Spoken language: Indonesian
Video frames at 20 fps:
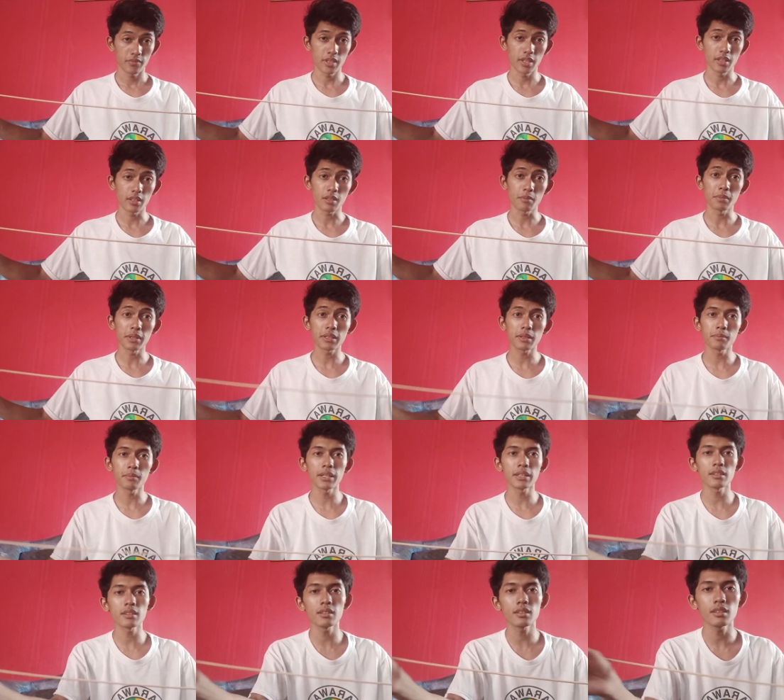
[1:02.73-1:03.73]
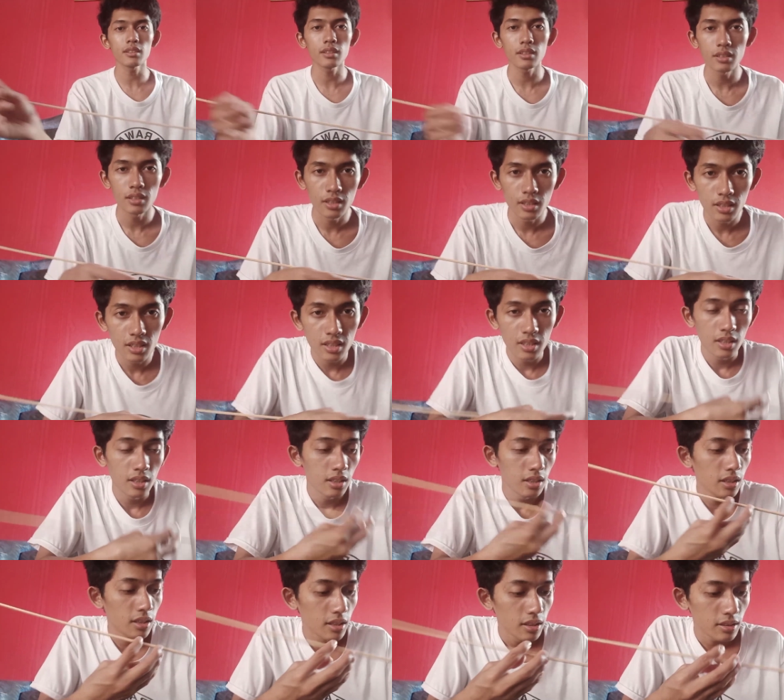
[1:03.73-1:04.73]
Nih, teman-teman,
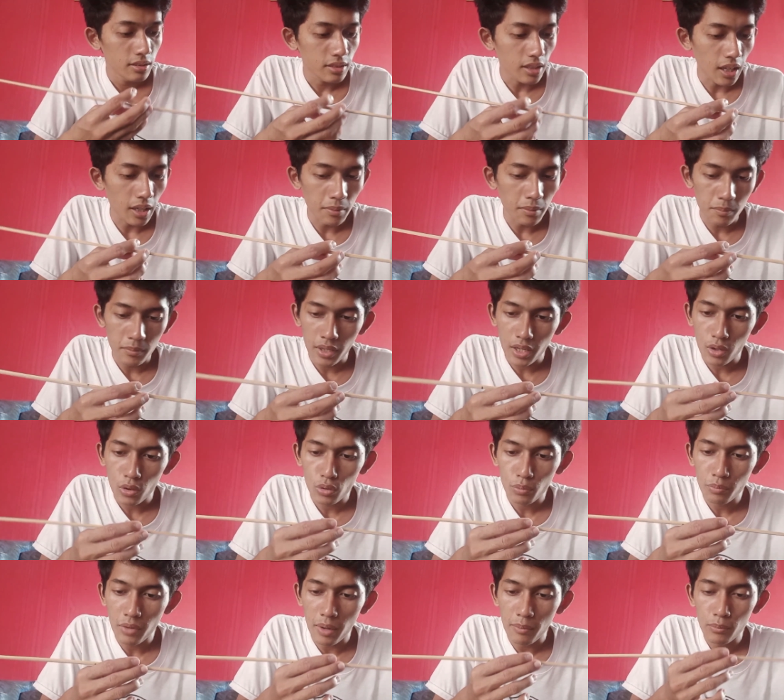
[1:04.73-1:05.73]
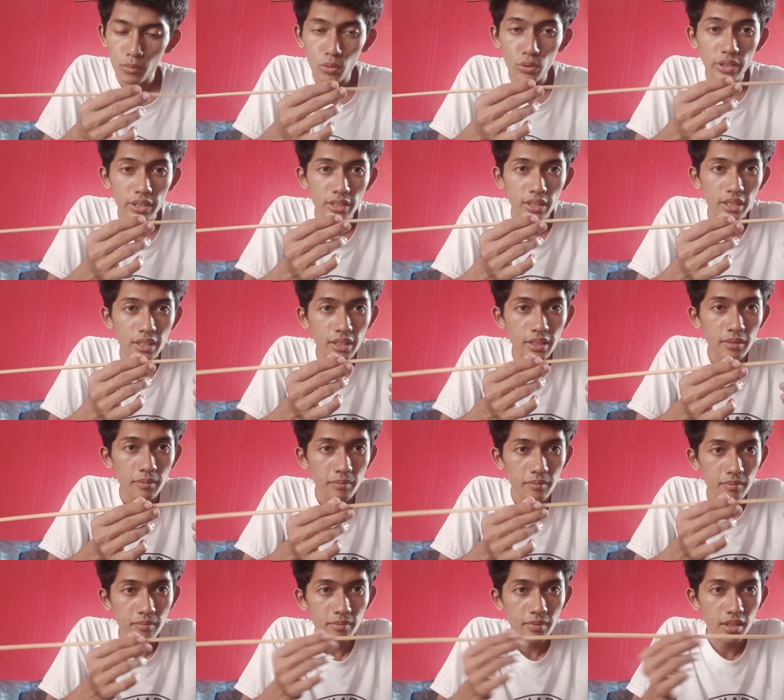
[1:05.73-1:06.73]
saat merawat bambu ini,
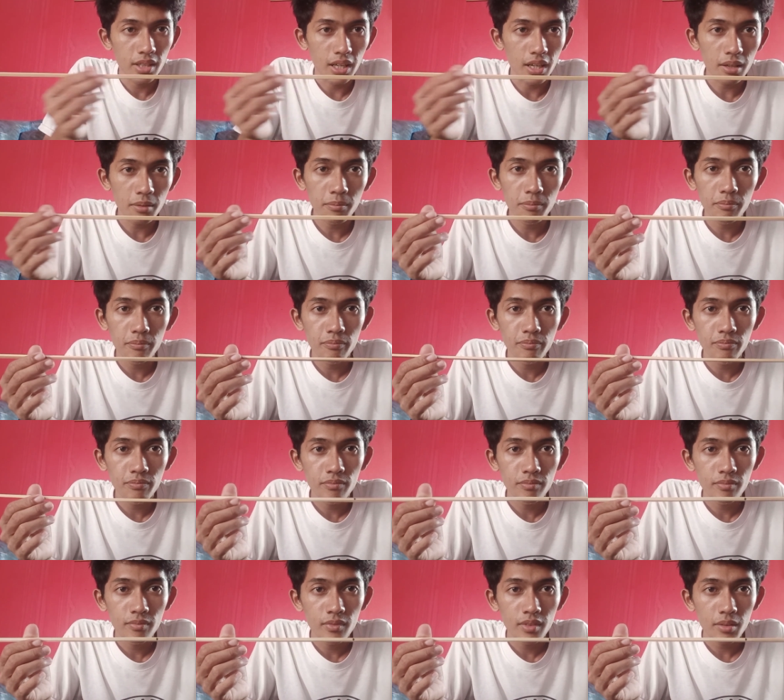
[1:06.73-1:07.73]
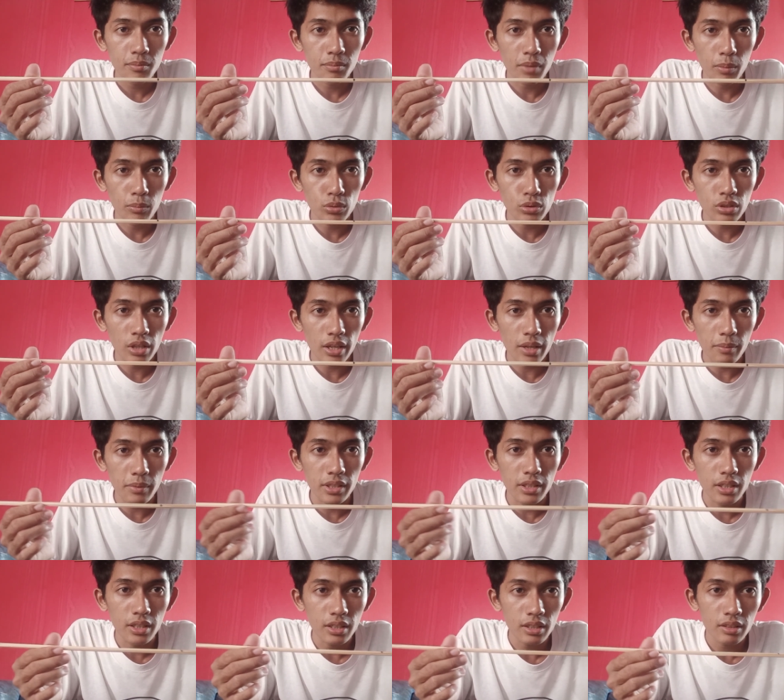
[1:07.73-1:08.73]
ya, bambu sayap
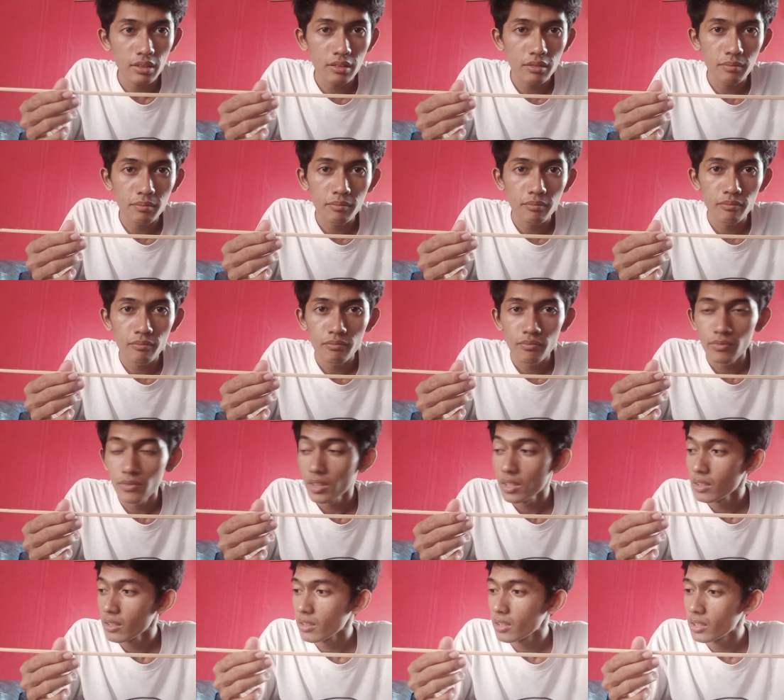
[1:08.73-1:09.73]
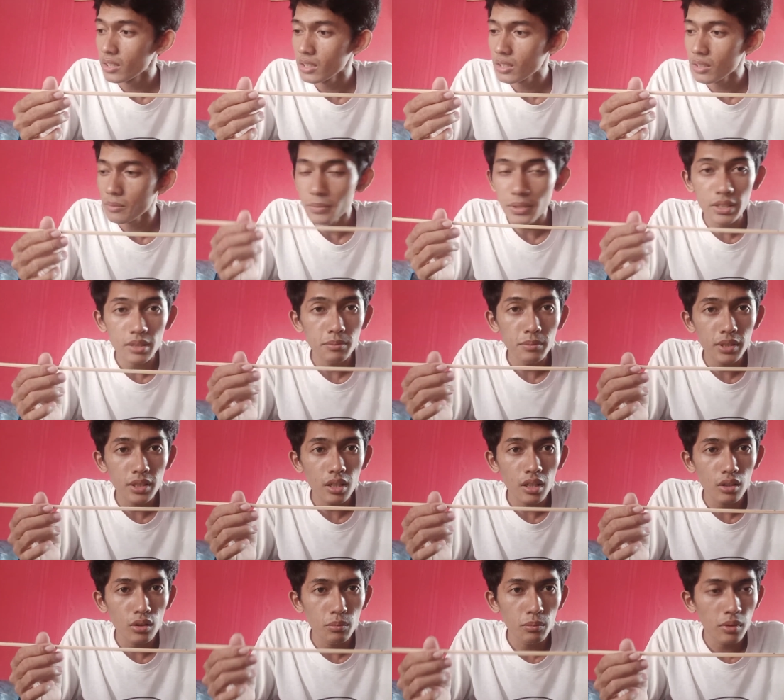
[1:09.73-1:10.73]
ini. Jadi
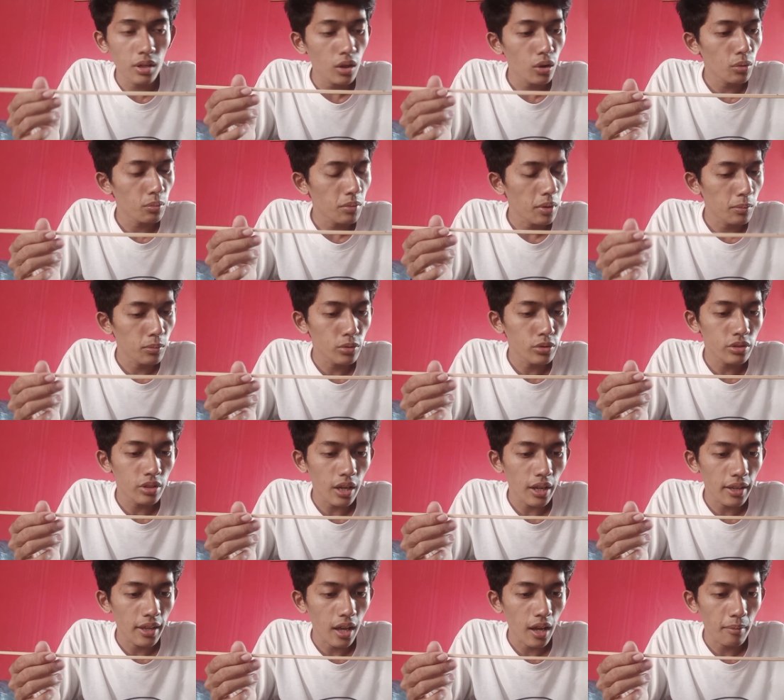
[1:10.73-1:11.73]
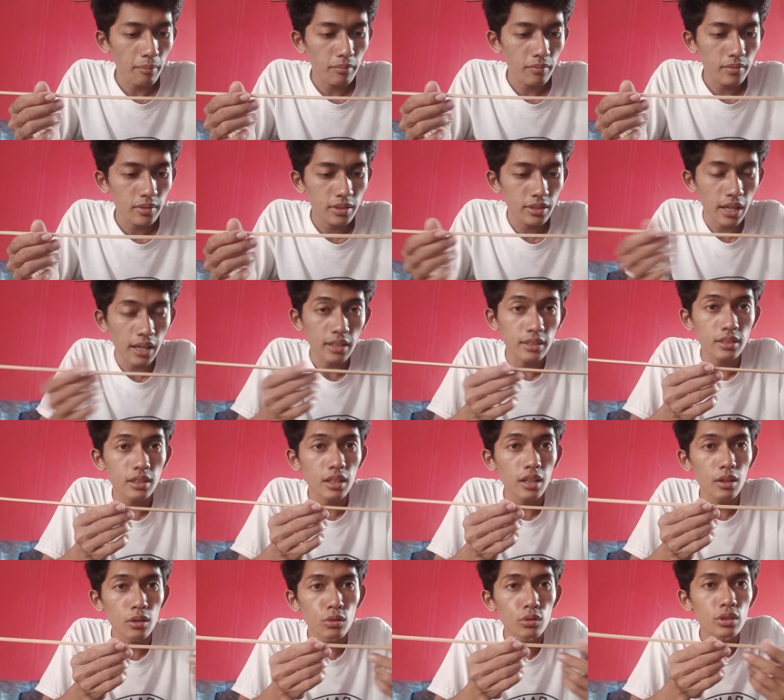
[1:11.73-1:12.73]
teman-teman kalau merawat bambu sayap, jangan
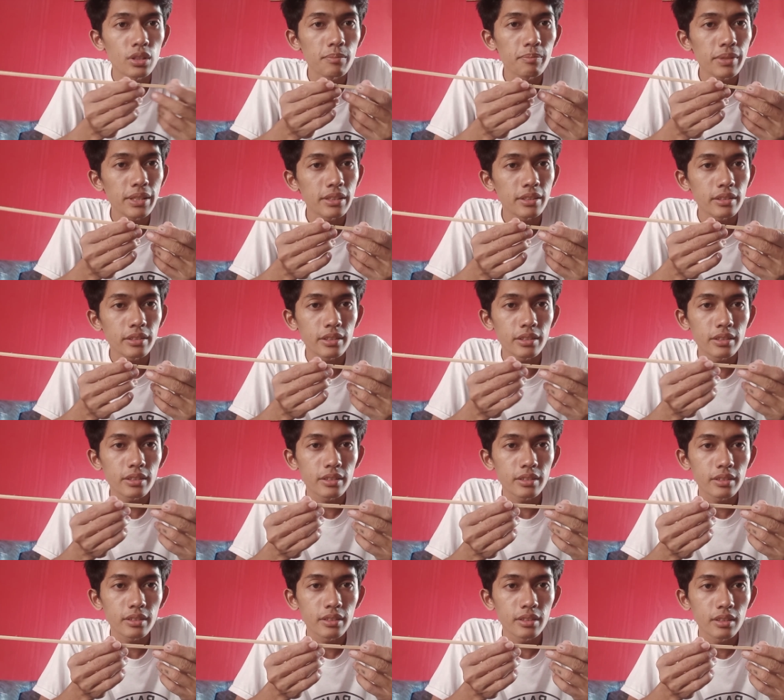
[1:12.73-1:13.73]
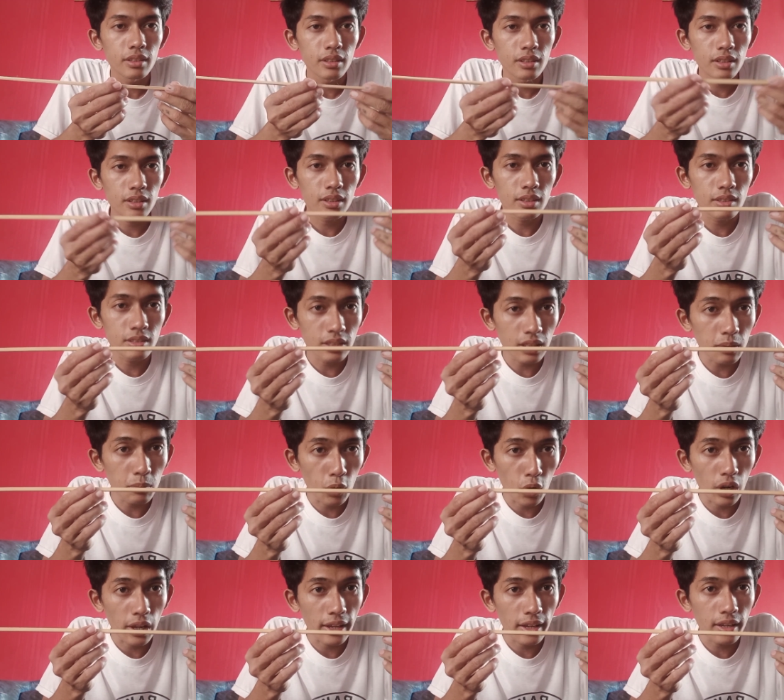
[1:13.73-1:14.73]
terlalu tipis.
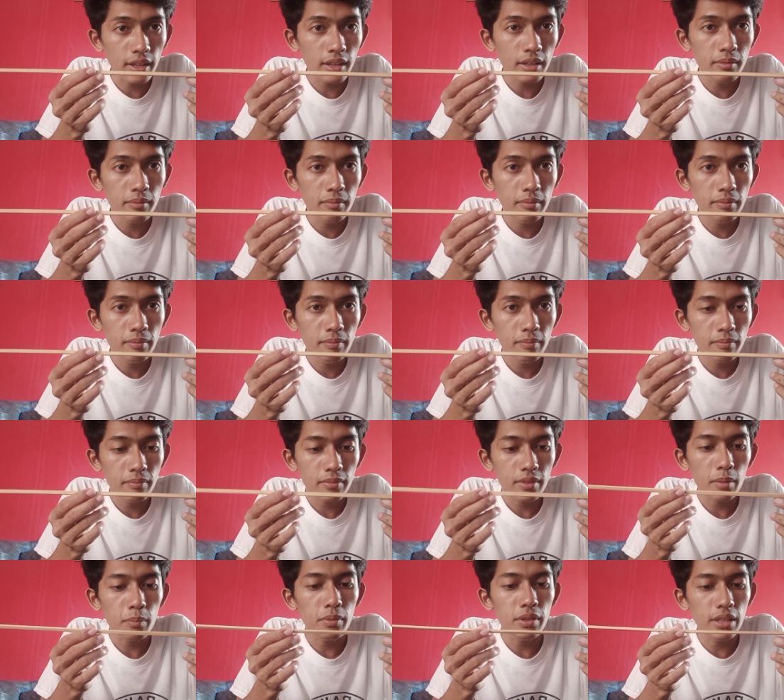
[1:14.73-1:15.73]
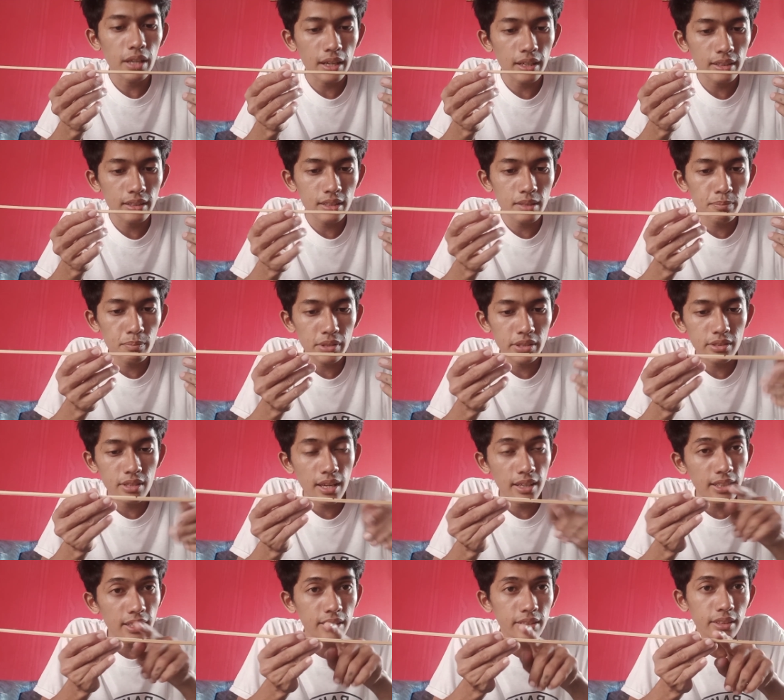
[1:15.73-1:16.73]
Kecil boleh, tapi jangan tipis
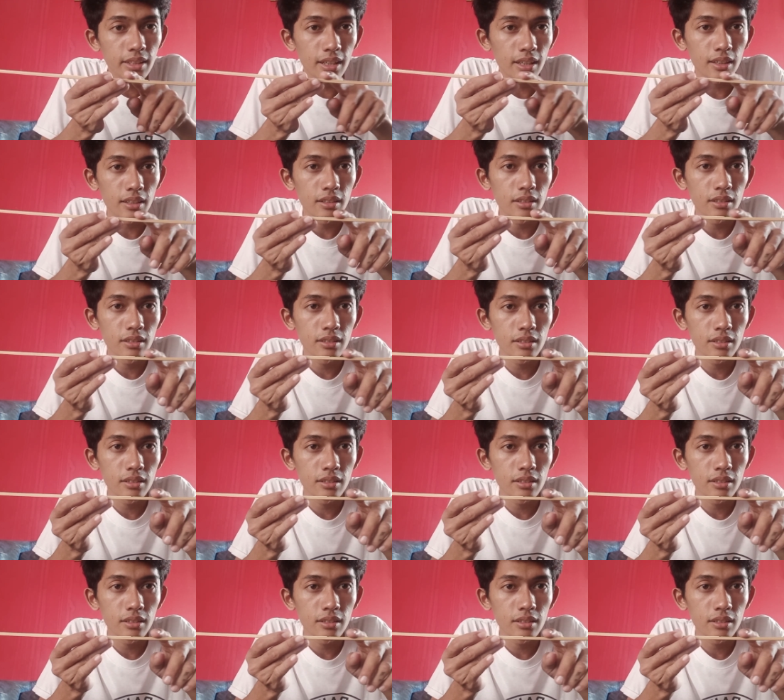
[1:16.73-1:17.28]
dagingnya.